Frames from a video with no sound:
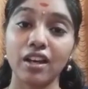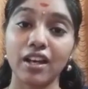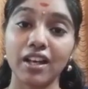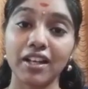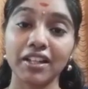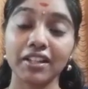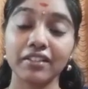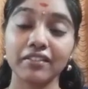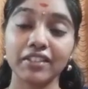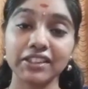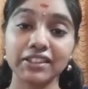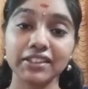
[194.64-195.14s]

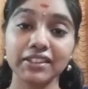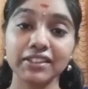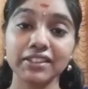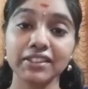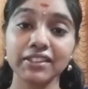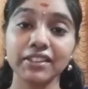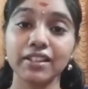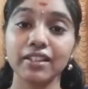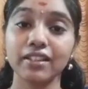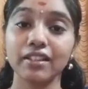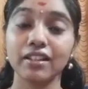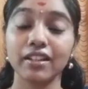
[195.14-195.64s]
அங்க வந்து
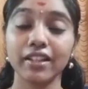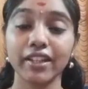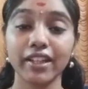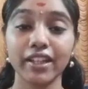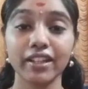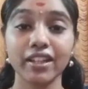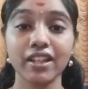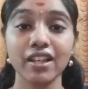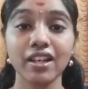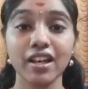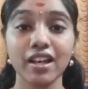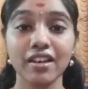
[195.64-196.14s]

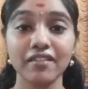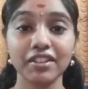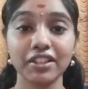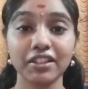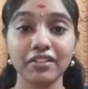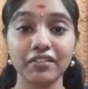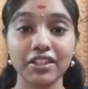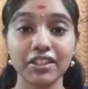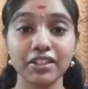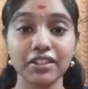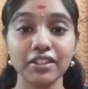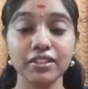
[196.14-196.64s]
ஏன்னா
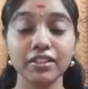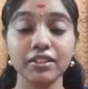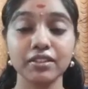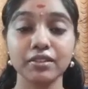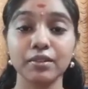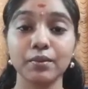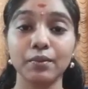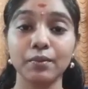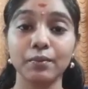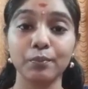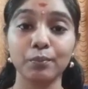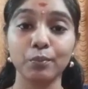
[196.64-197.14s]
அவருக்கு வந்து
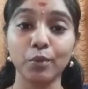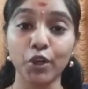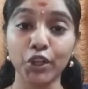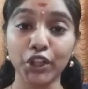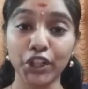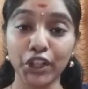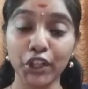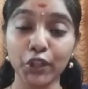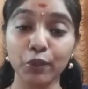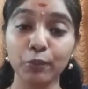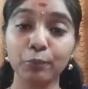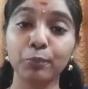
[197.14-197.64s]

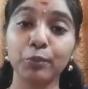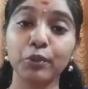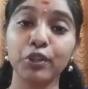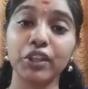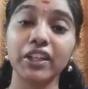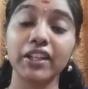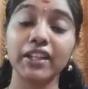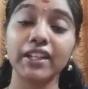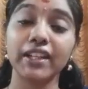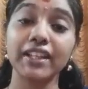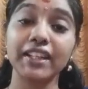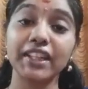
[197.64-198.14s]
மொழியும்
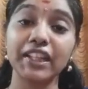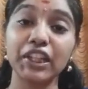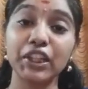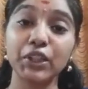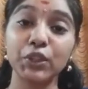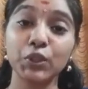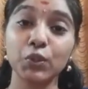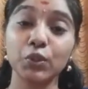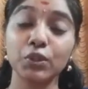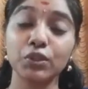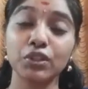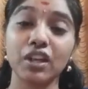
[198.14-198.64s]
புரியல
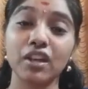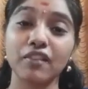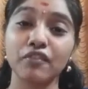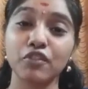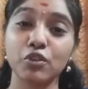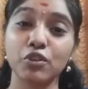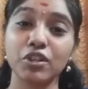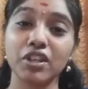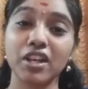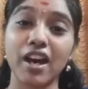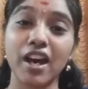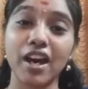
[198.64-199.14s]
இன்னொன்னு
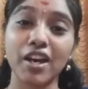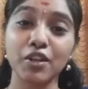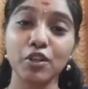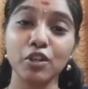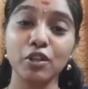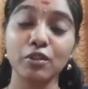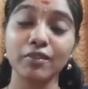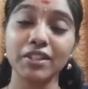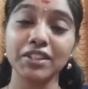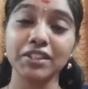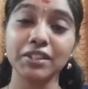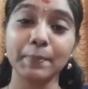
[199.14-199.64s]
அவரோட
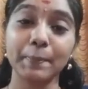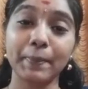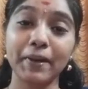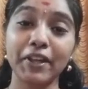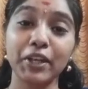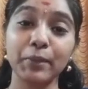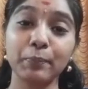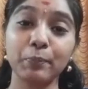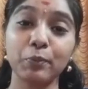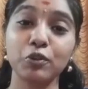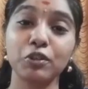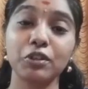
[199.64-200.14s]
அருள் வந்து
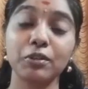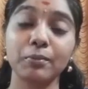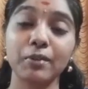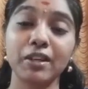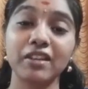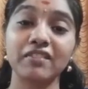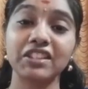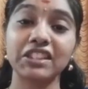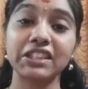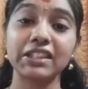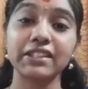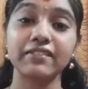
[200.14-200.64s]

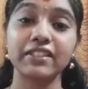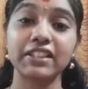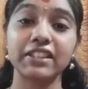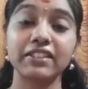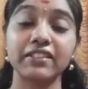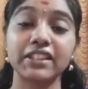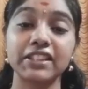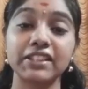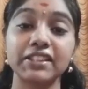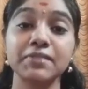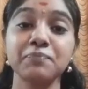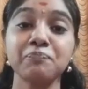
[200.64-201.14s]
பரிபூர்ணமா வந்து
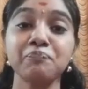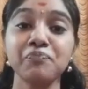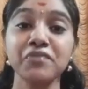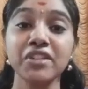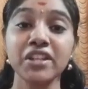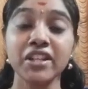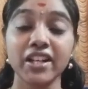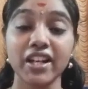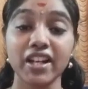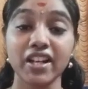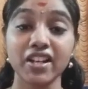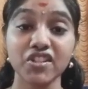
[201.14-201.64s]
இவருக்கு வந்து
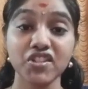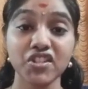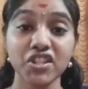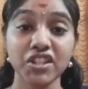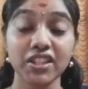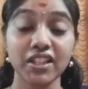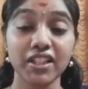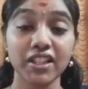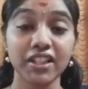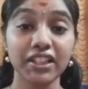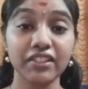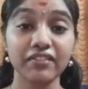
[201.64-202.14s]

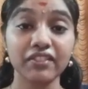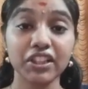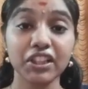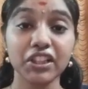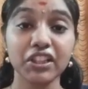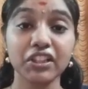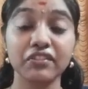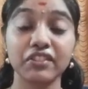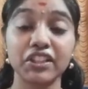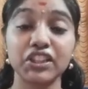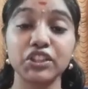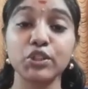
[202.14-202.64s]
கிடைச்சதா
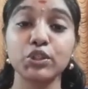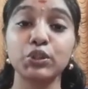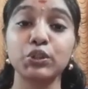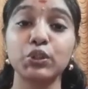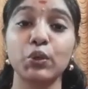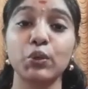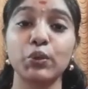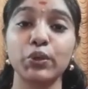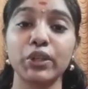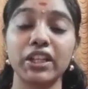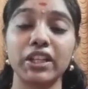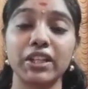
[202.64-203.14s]
இவருக்கு வந்து
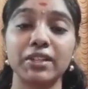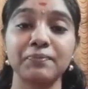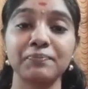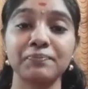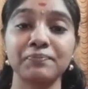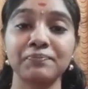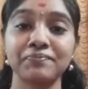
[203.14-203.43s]
தோணல